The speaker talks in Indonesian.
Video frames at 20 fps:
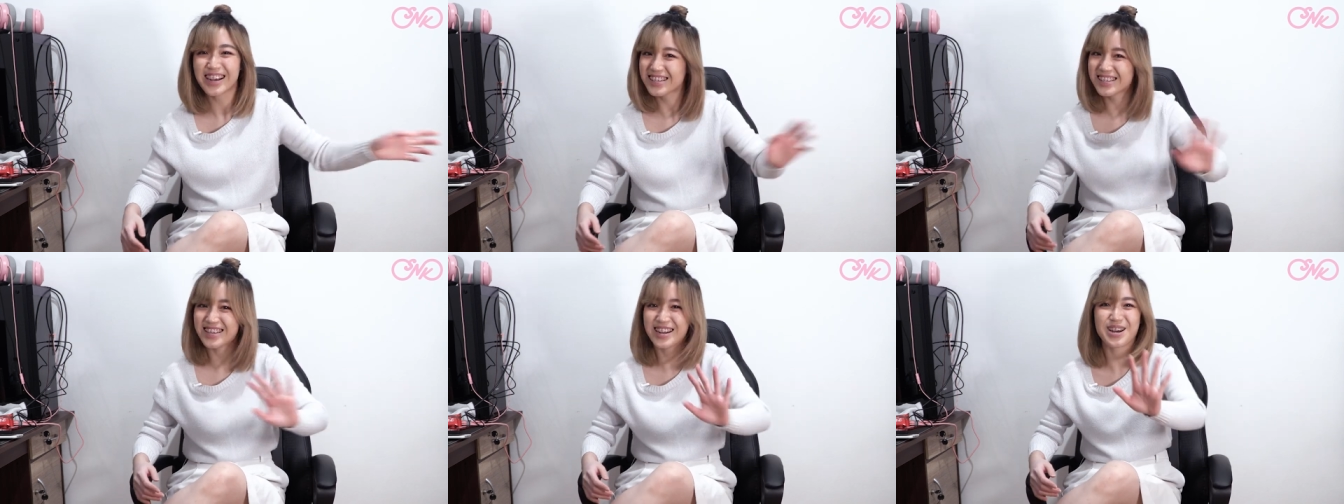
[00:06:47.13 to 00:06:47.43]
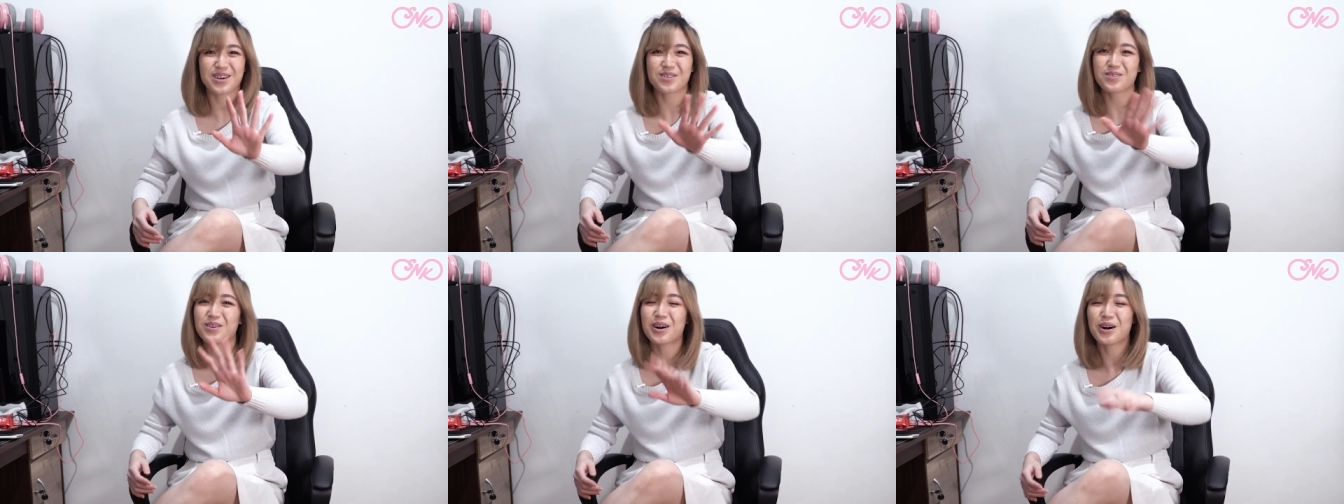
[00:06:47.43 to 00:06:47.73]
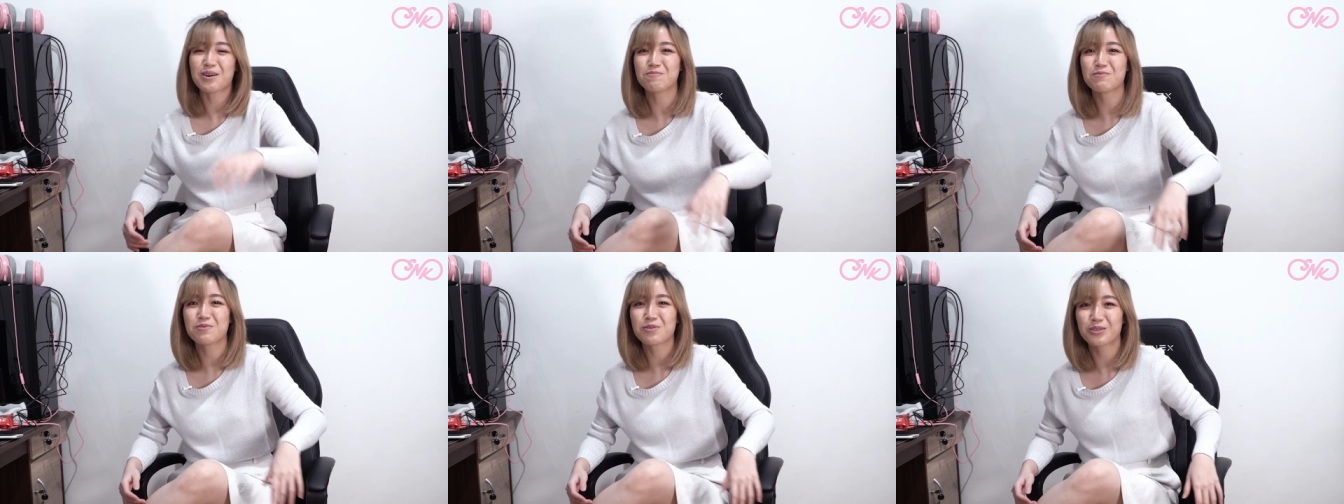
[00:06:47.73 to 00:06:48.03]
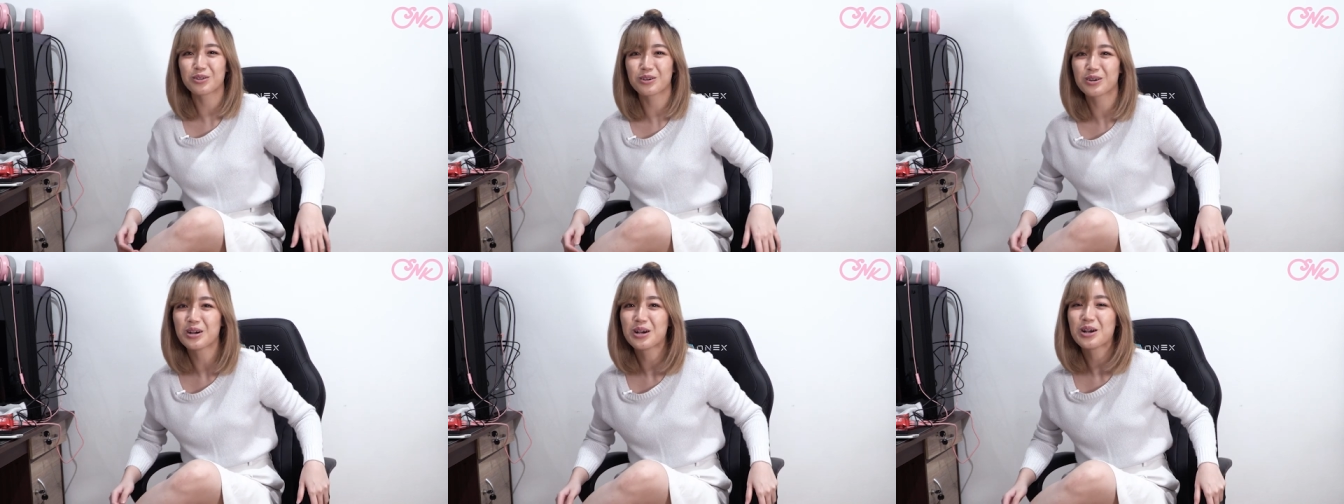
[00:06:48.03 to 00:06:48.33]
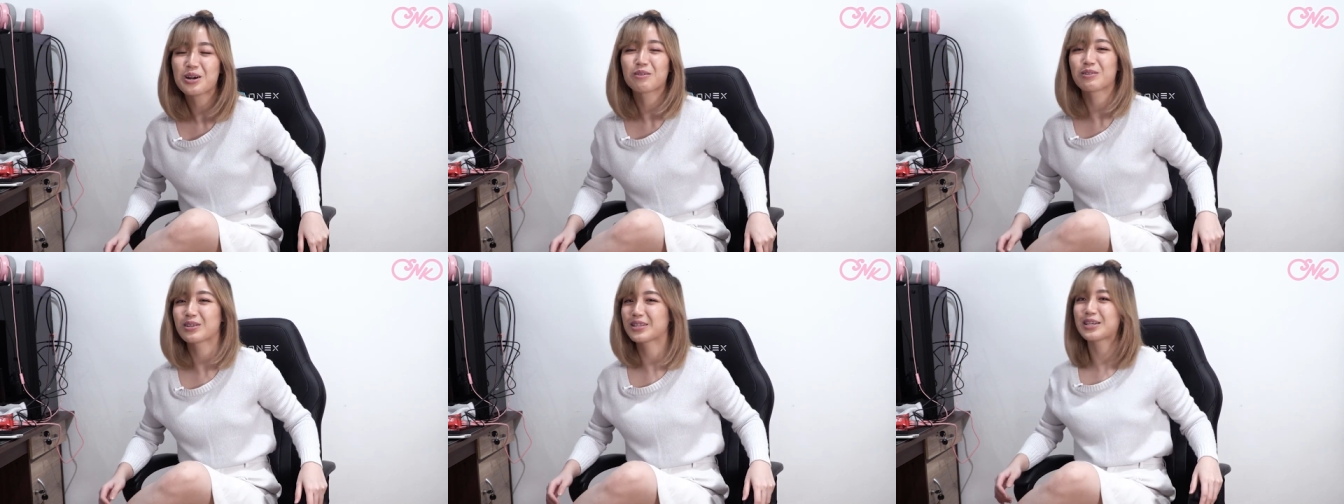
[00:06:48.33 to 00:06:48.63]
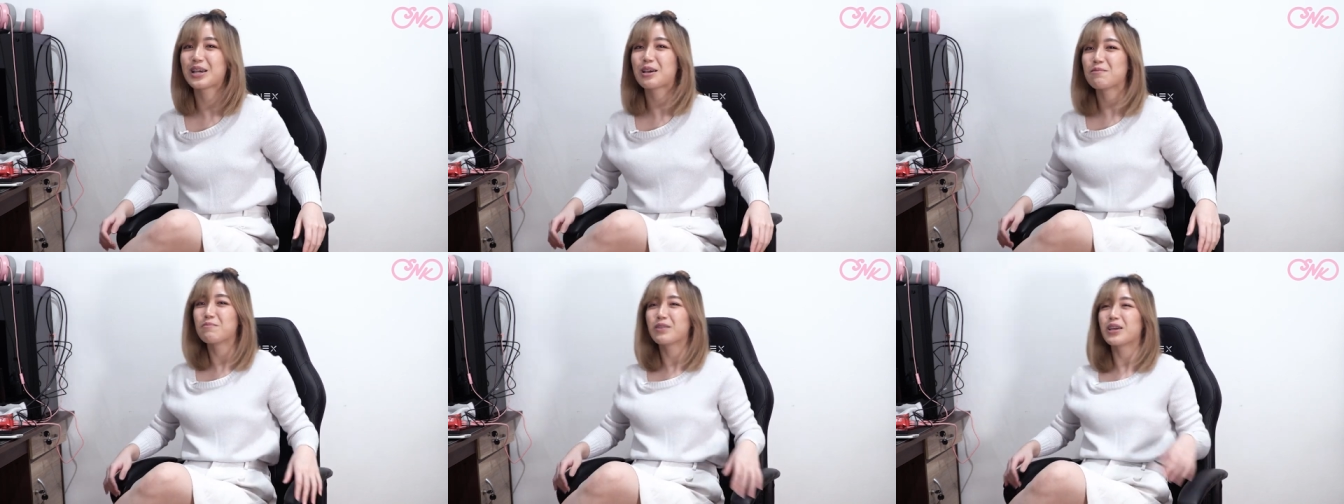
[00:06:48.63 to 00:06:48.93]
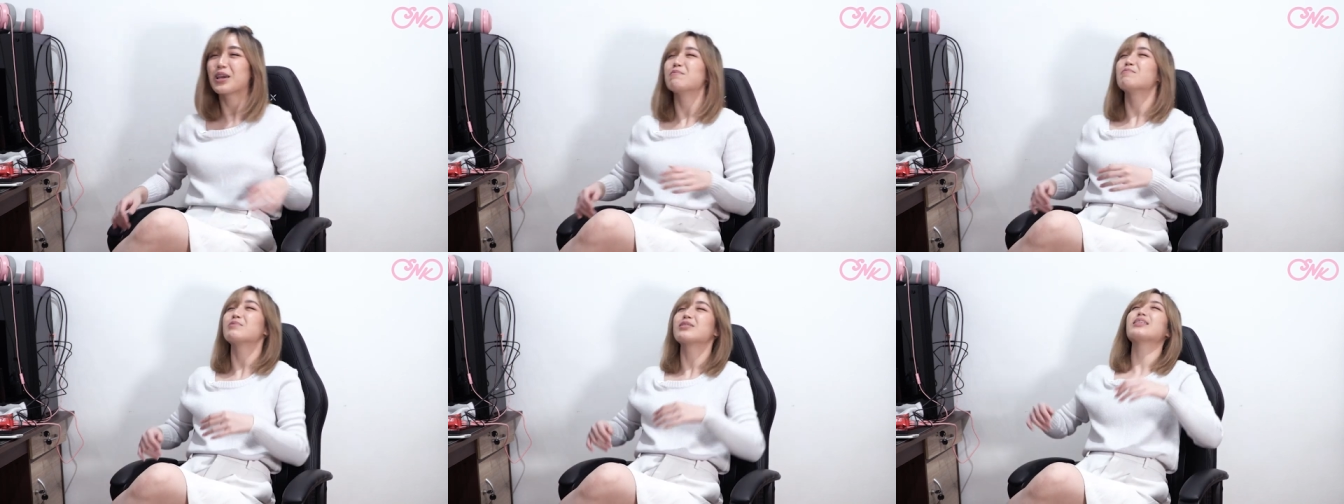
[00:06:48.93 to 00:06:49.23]
jadi aku nggak butuh kursi
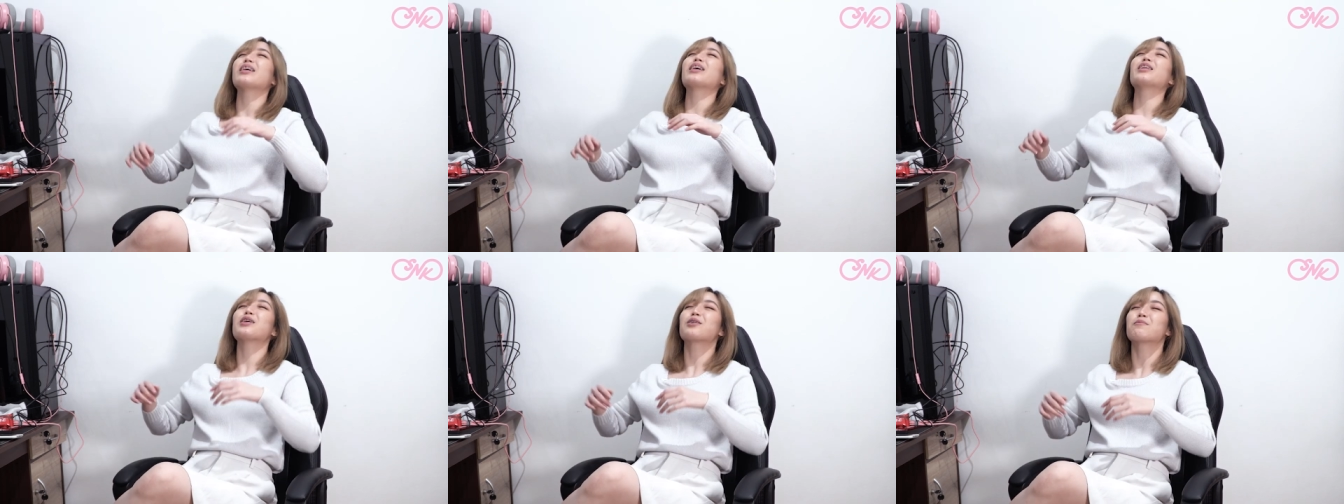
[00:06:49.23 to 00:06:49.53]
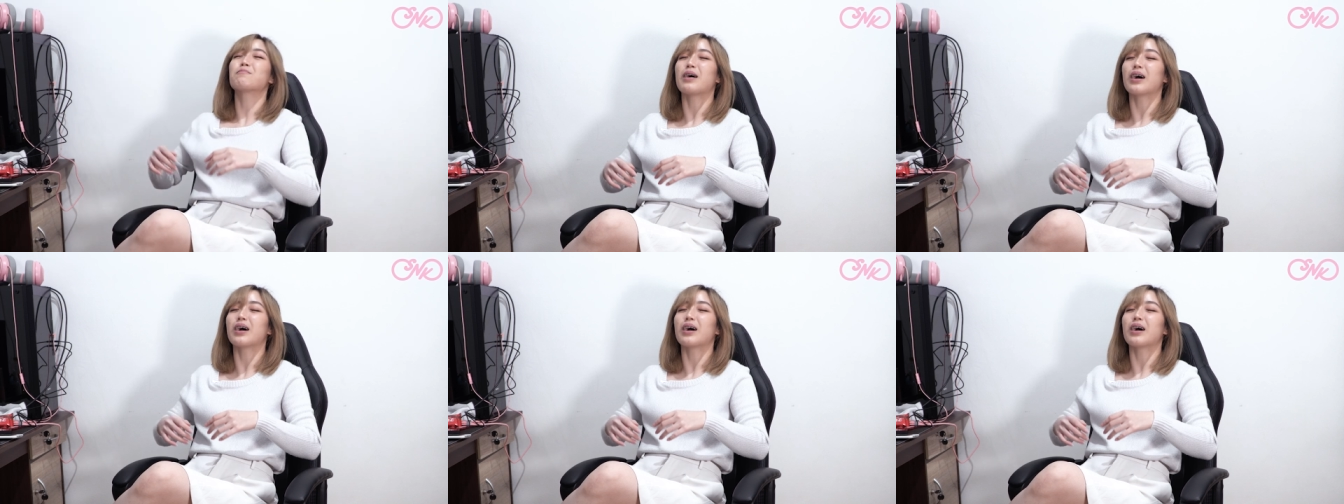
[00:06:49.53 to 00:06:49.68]
gaming yang bisa nyender